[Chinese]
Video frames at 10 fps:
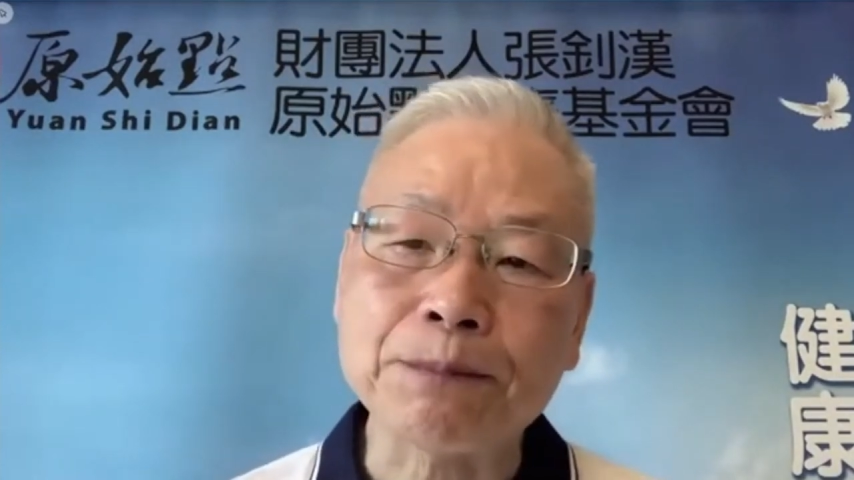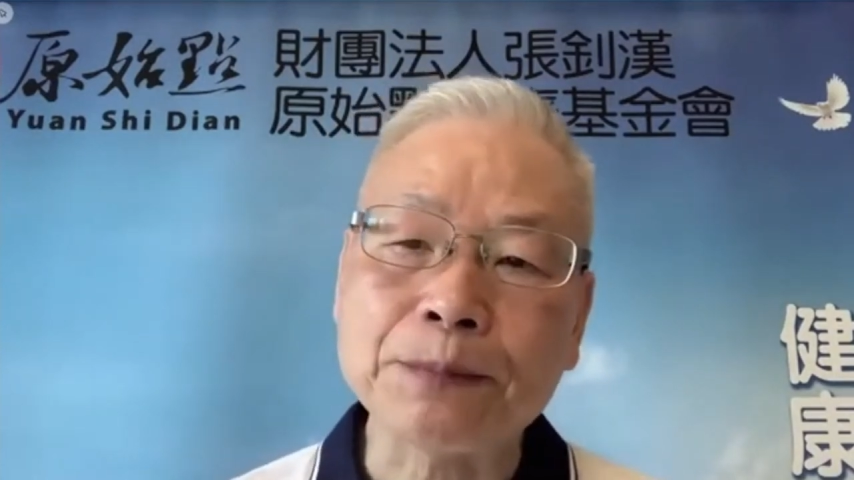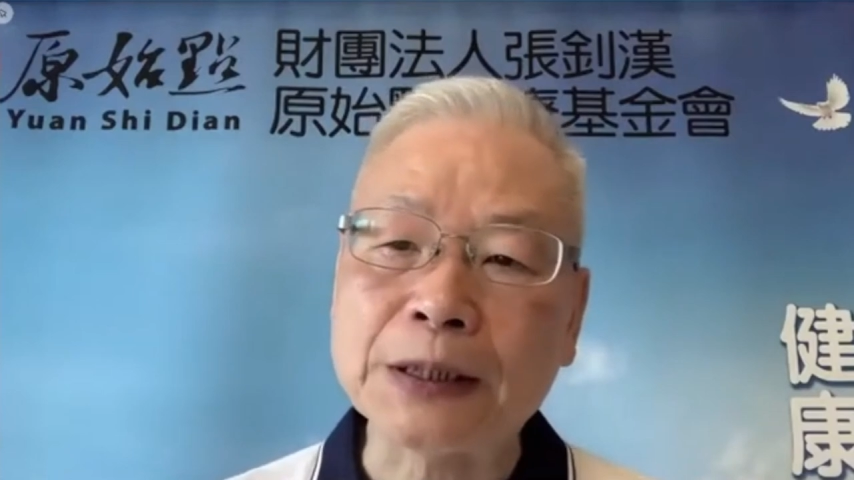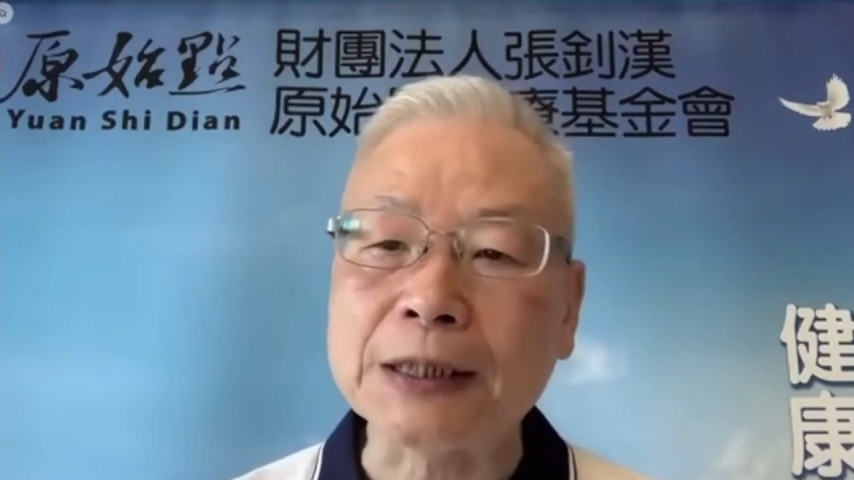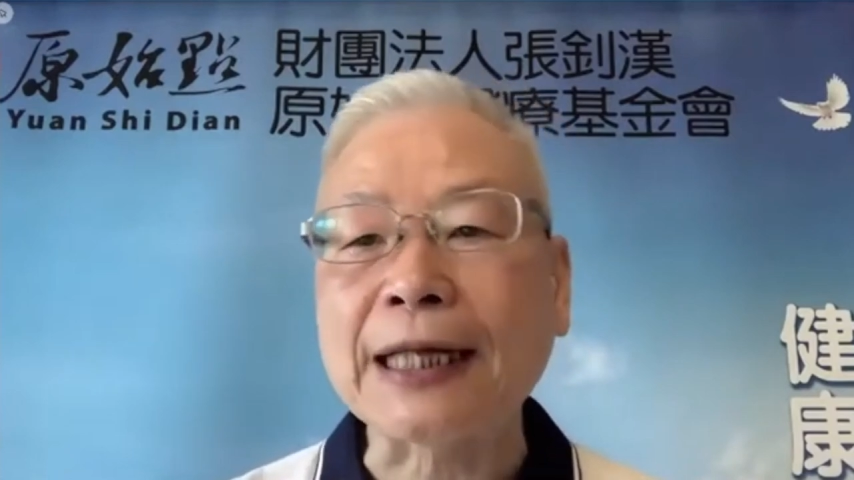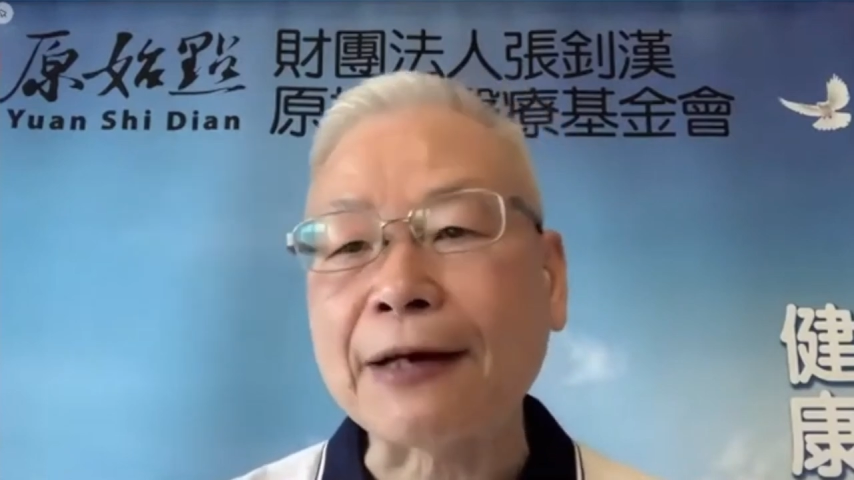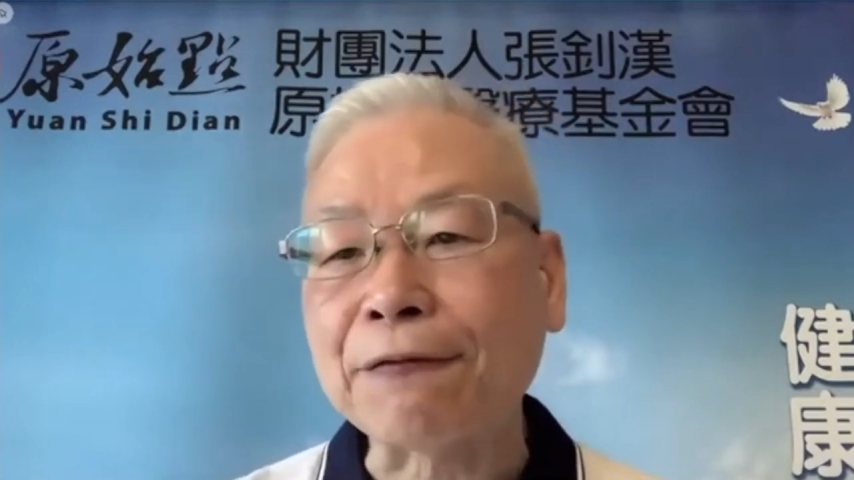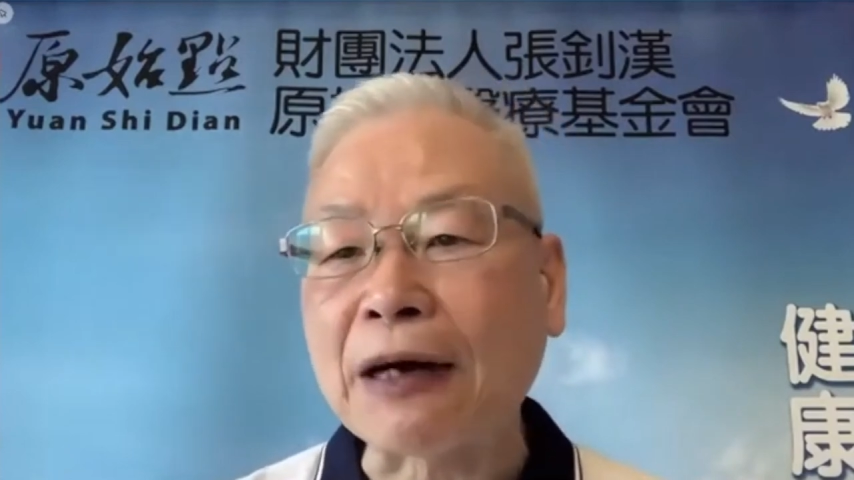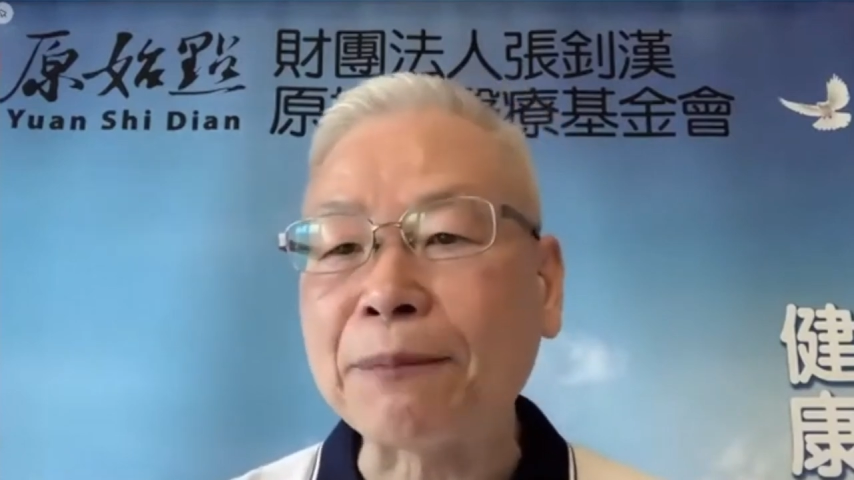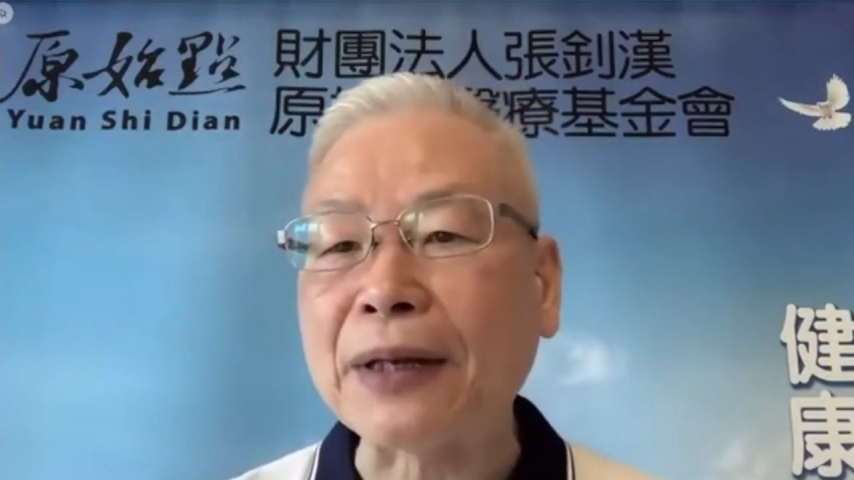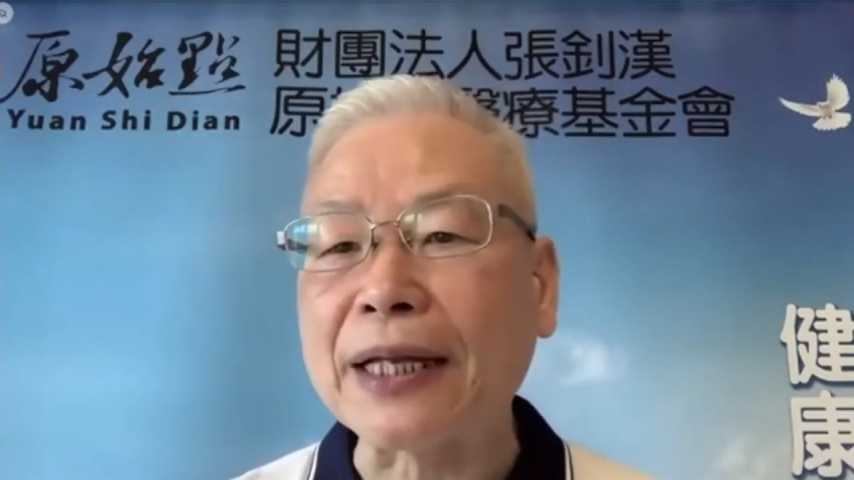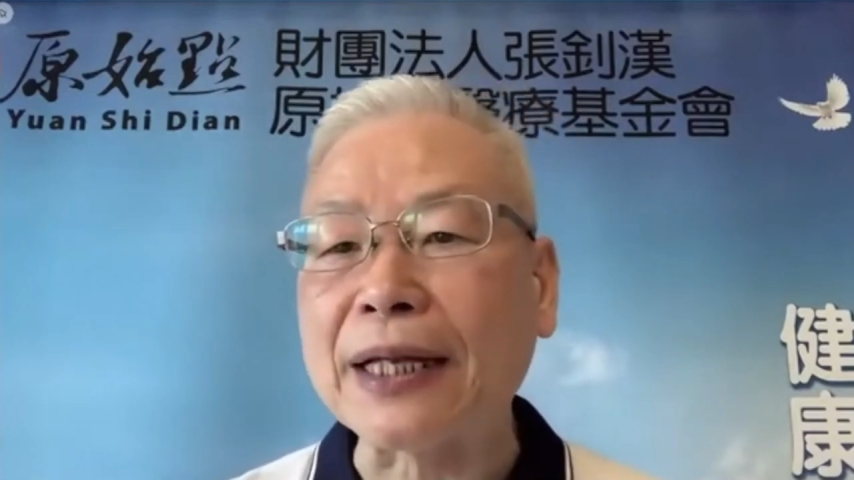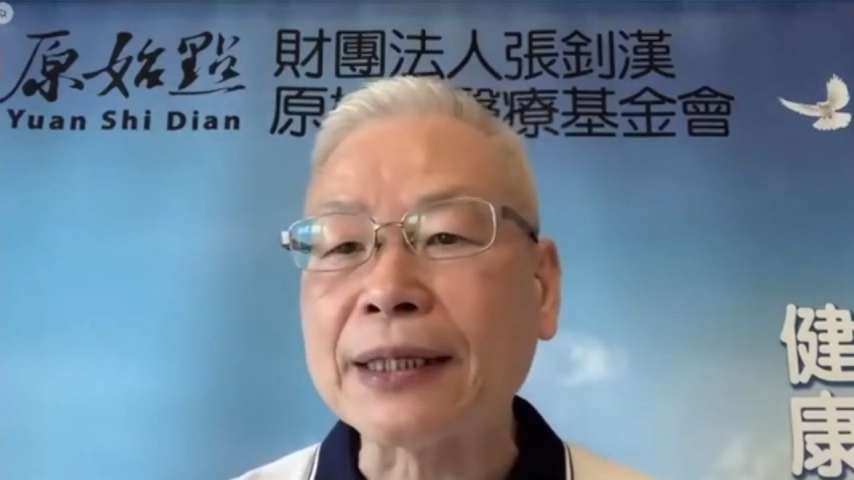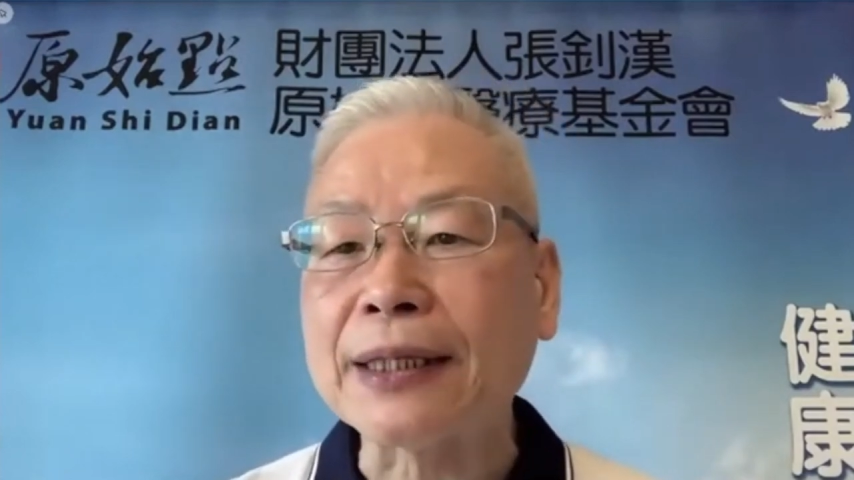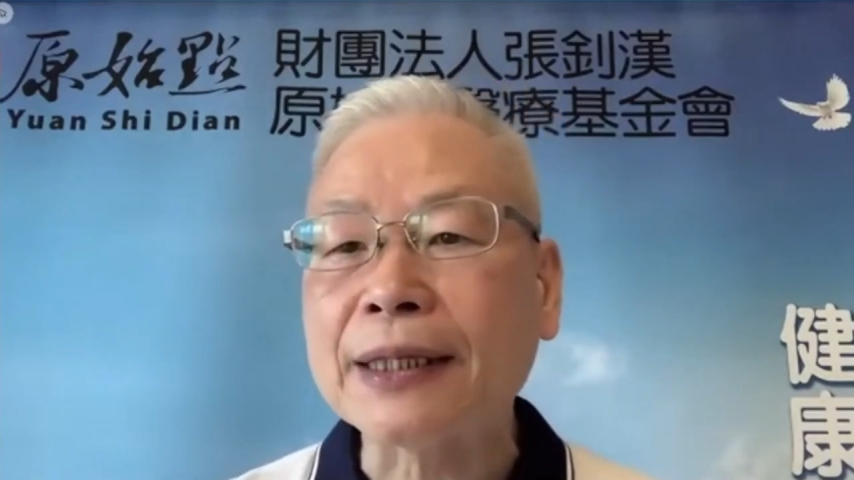携带方便
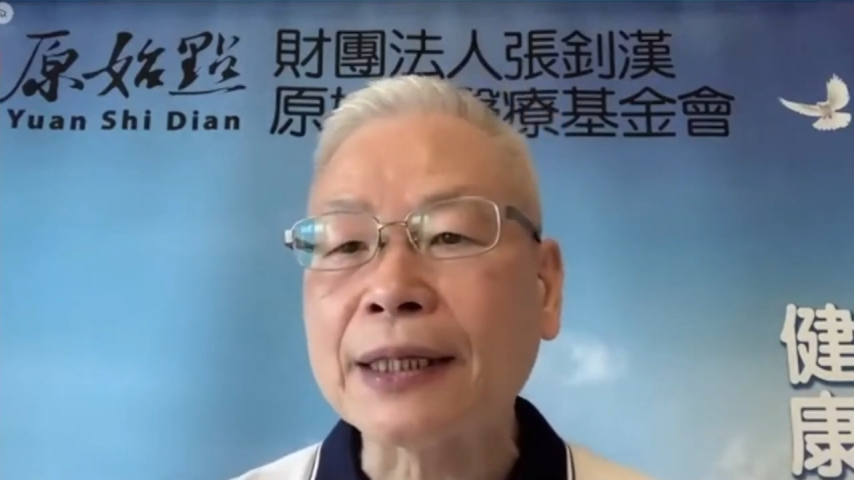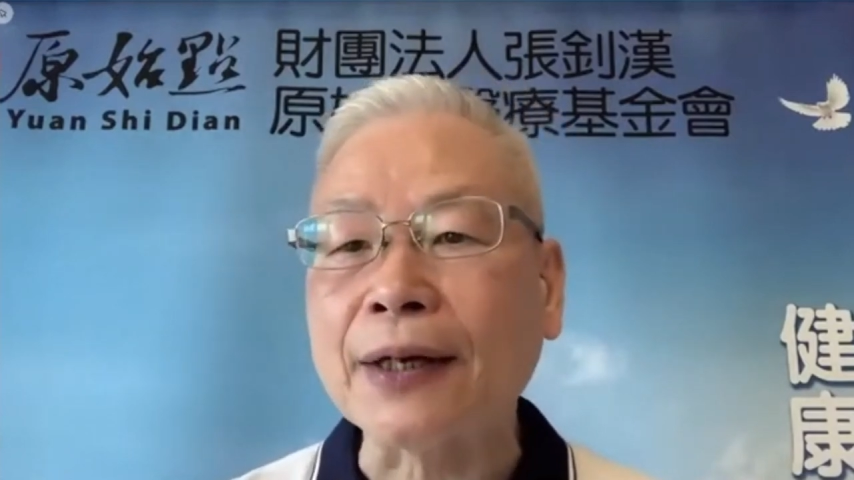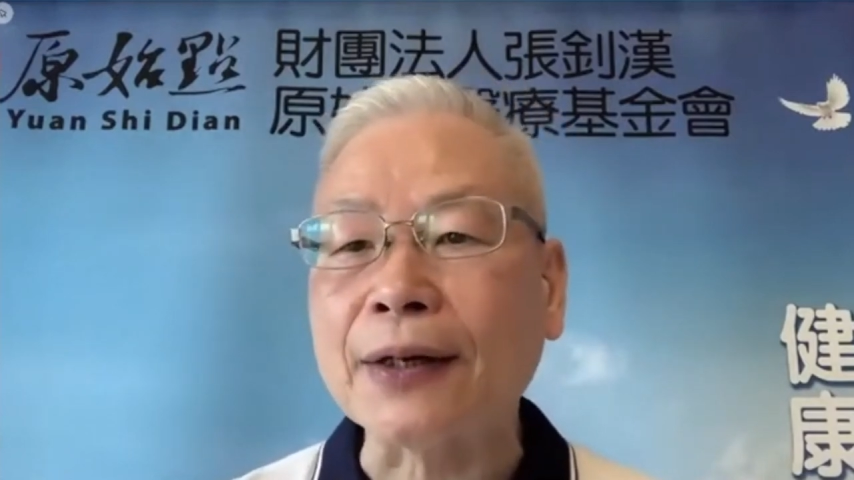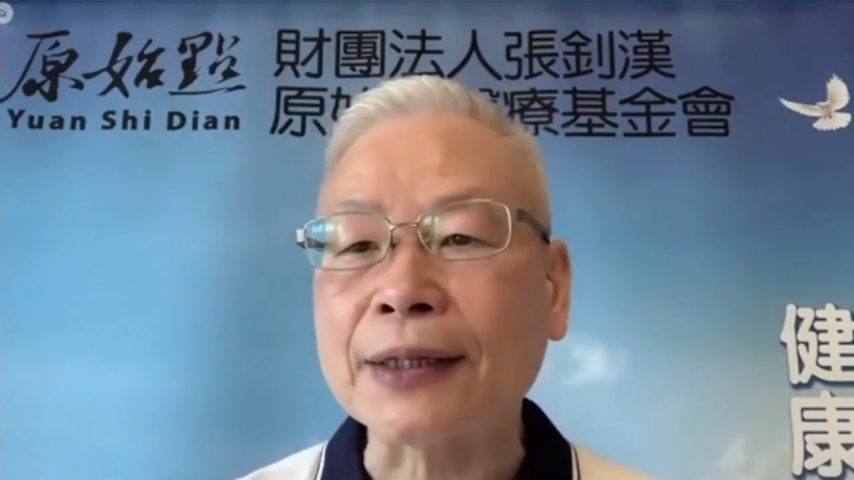啊，